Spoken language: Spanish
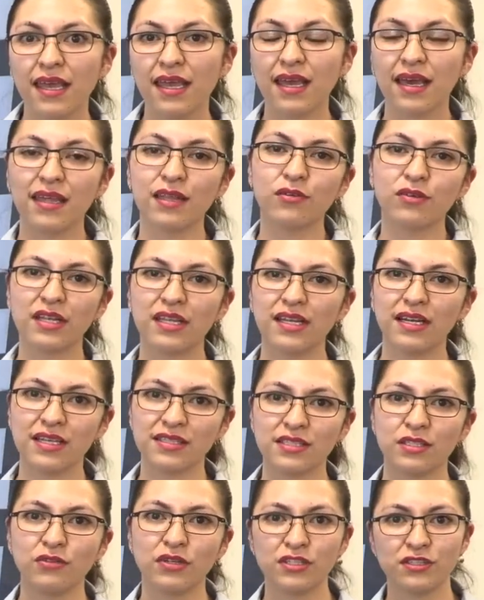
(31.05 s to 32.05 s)
en cada una de las
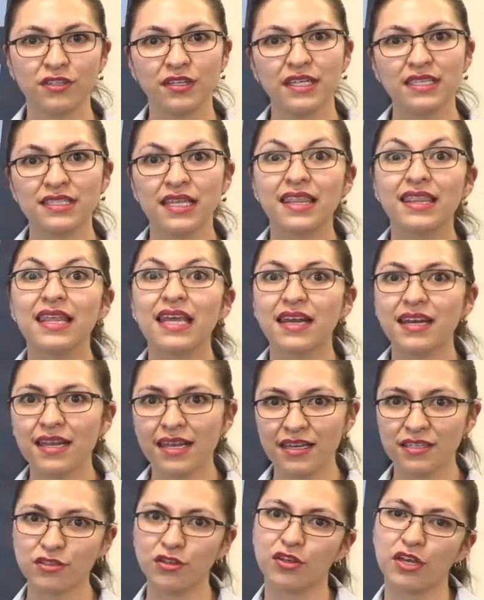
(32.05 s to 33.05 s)
situaciones de
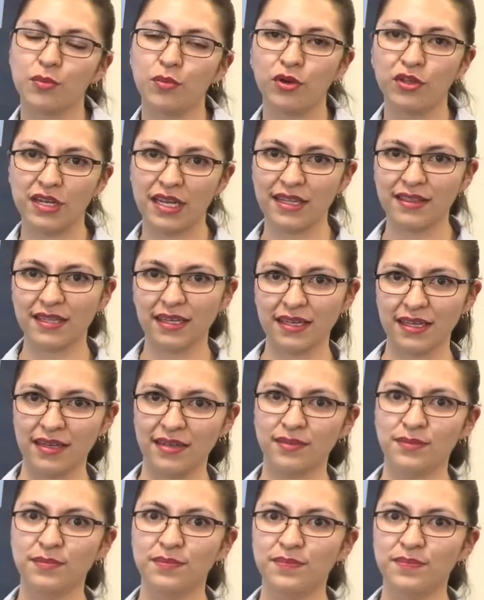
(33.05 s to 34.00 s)
riesgo que podrían tener.